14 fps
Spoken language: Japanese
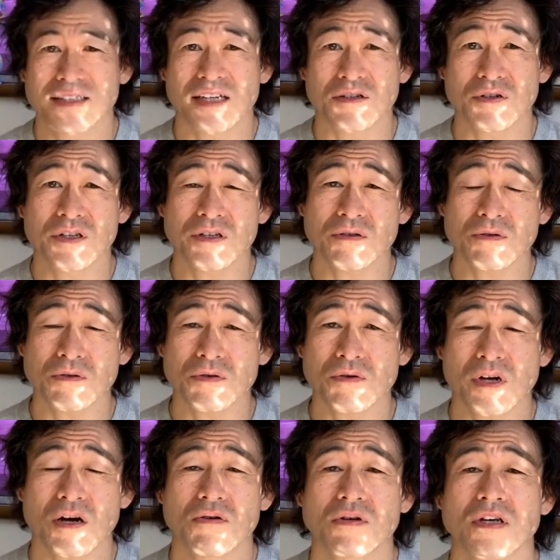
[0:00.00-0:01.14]
作品の評
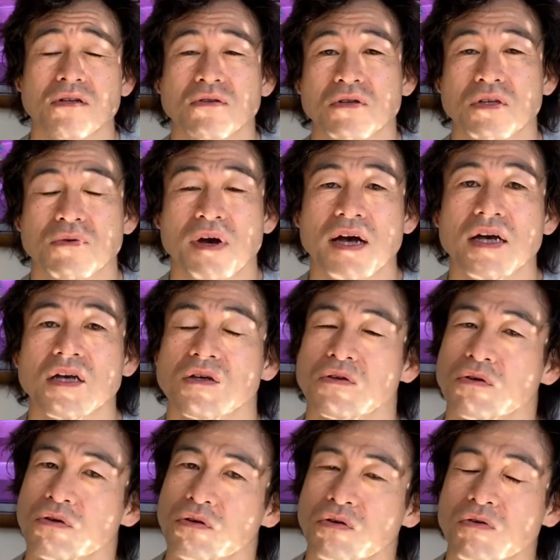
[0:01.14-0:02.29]
価を受けるときは良
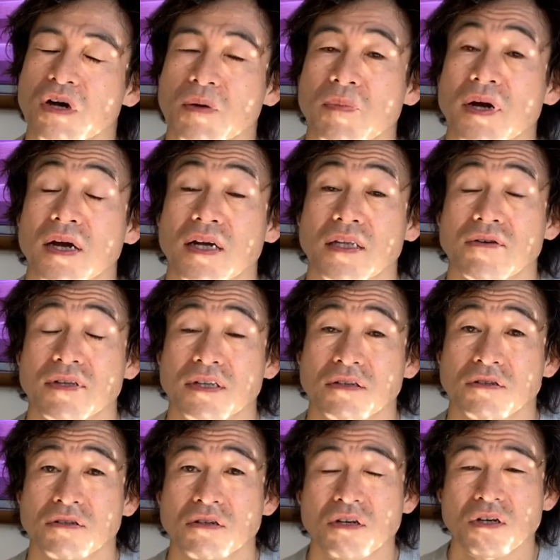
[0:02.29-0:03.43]
い評価ばかりではな
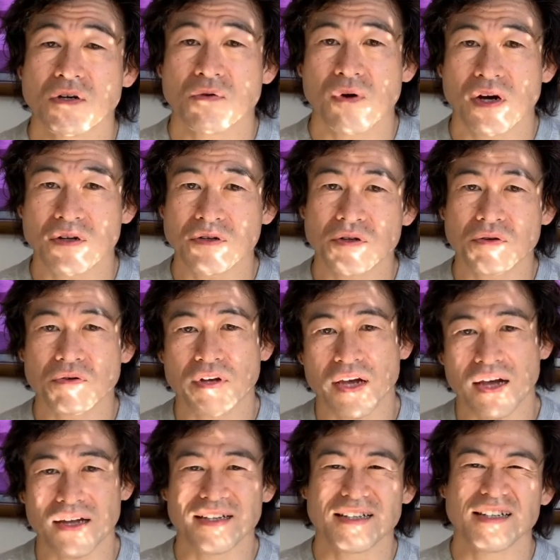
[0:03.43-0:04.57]
く悪い評価
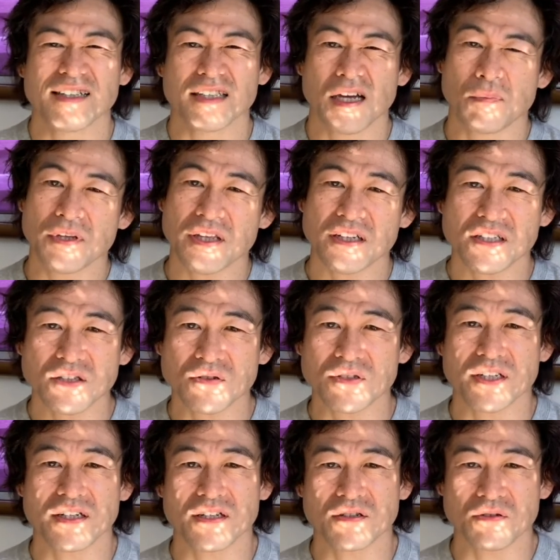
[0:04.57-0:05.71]
ダメ出しを
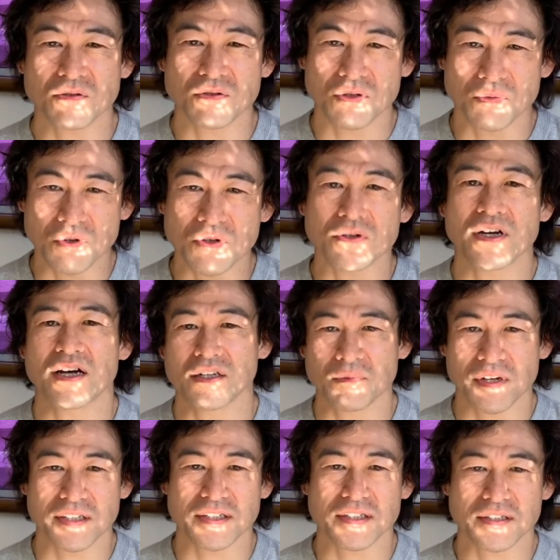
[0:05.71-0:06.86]
されることもあり
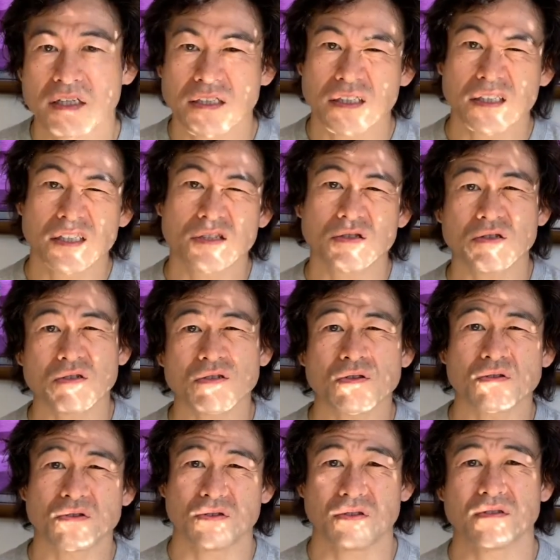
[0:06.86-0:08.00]
ます技術
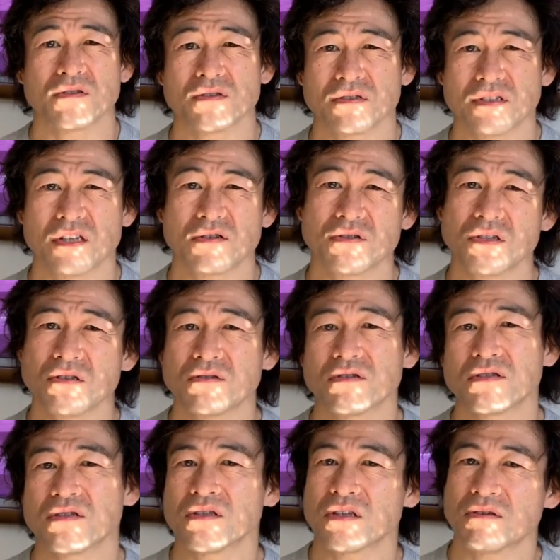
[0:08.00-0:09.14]
力テクニックに
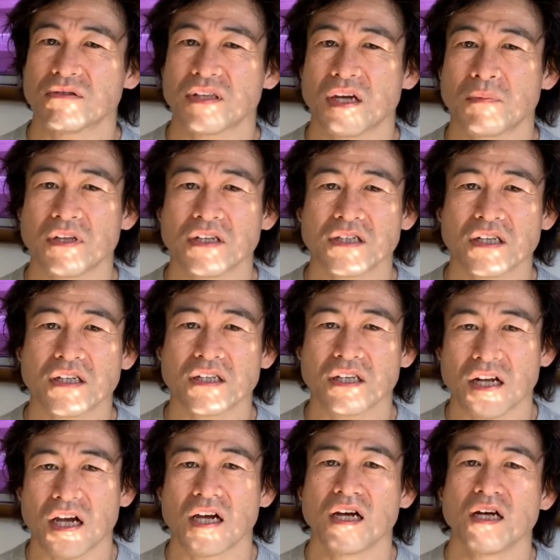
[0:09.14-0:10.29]
ついてのダメ出しだった
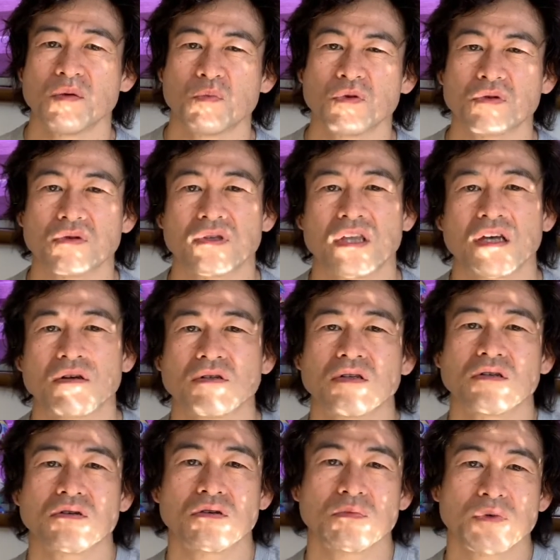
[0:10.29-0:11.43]
らもっと
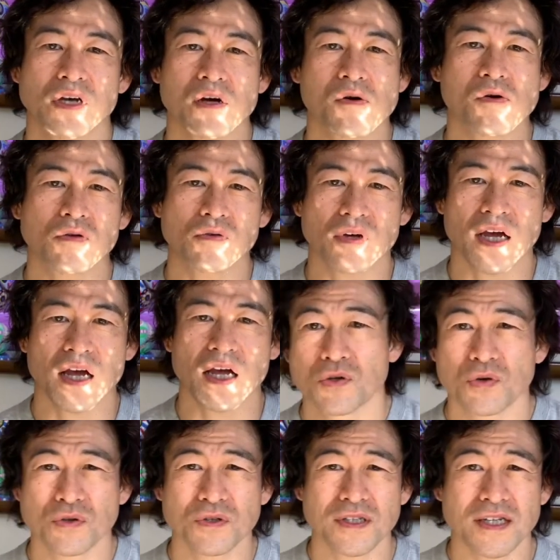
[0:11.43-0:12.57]
テクニックを磨こうとか
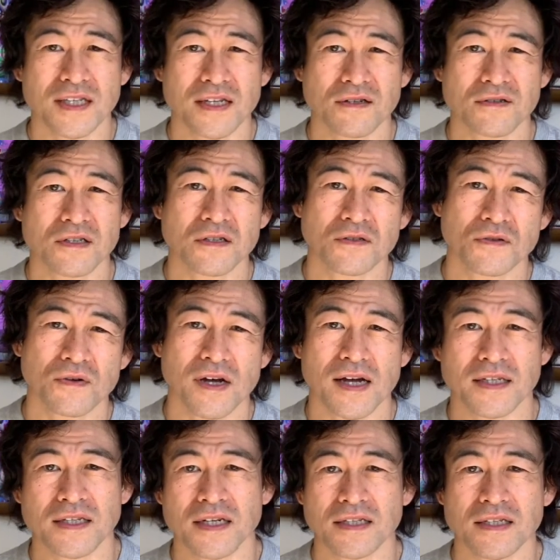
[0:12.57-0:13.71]
得意なテクニックとか
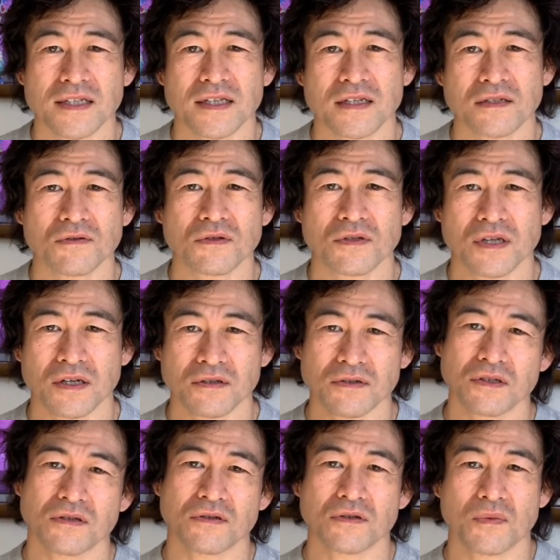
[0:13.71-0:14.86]
苦手な
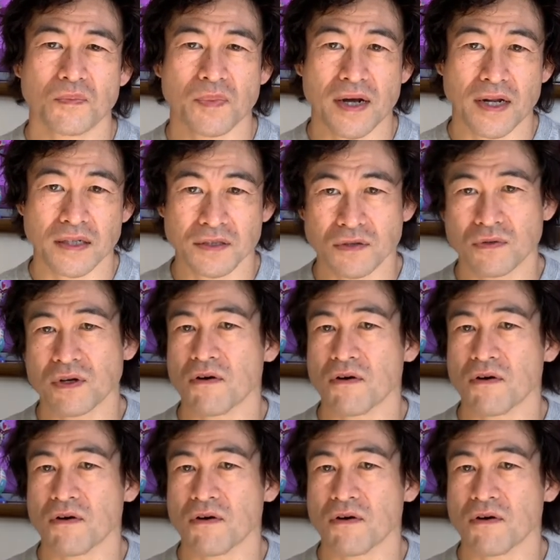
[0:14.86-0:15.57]
テクニックのバランスとかを